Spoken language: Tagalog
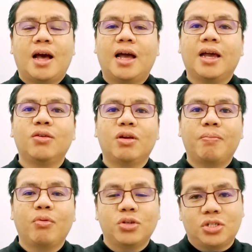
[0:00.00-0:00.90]
ay ano na
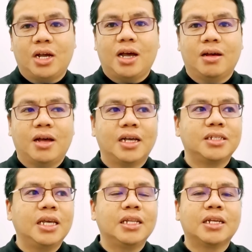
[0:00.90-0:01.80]
po siya,
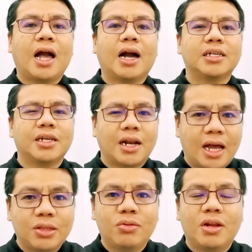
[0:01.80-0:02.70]
as in
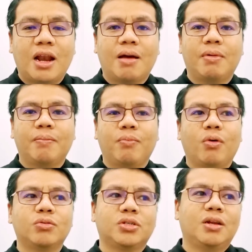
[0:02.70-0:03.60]
kakasarado na lamang
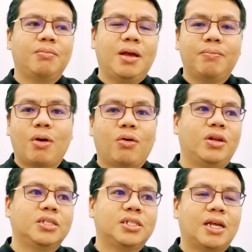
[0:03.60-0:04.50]
po. Sinabihan po
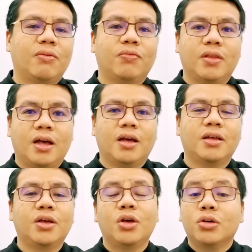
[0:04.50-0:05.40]
ako ng staff
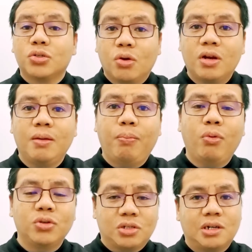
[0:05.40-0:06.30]
na, sorry
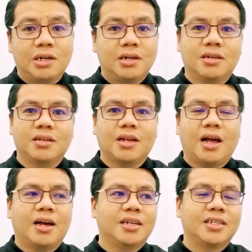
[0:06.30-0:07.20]
po sir,
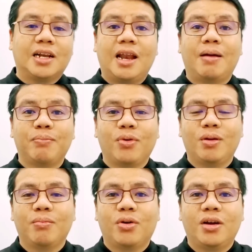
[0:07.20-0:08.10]
kakasara lang po
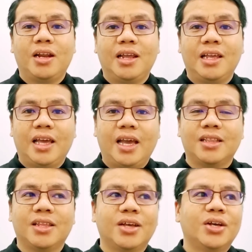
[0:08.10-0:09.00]
ng boarding
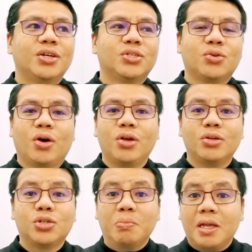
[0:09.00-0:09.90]
gate. So
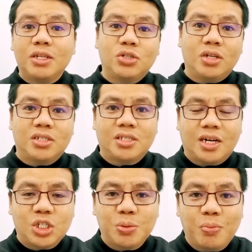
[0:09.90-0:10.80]
ayun, so medyo
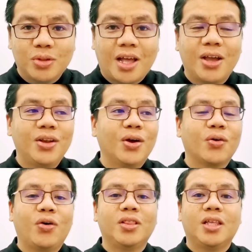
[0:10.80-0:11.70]
stress po tayo
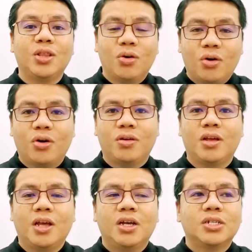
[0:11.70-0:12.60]
ng konti
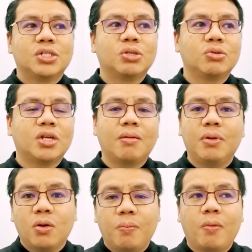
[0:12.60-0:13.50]
doon. So
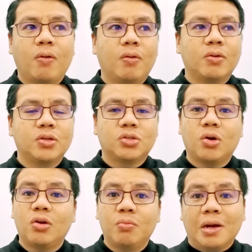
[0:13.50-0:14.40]
sabi ko po,
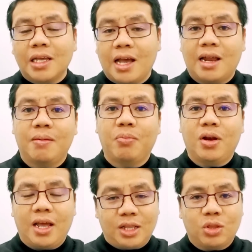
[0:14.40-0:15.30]
so anong mangyayari po
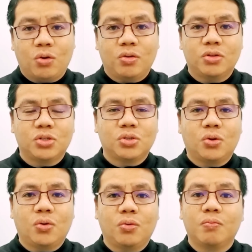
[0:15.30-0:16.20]
nito?
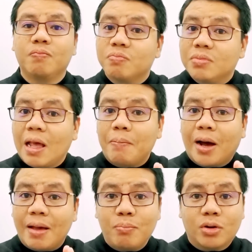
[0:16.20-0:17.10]
So
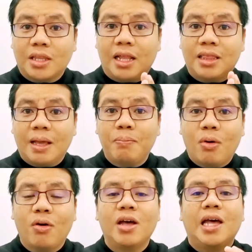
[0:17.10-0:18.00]
napaka-importante
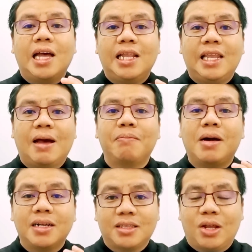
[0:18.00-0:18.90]
po na
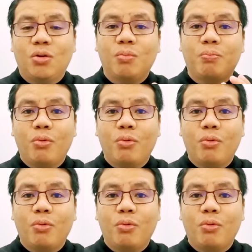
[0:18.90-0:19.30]
magtanong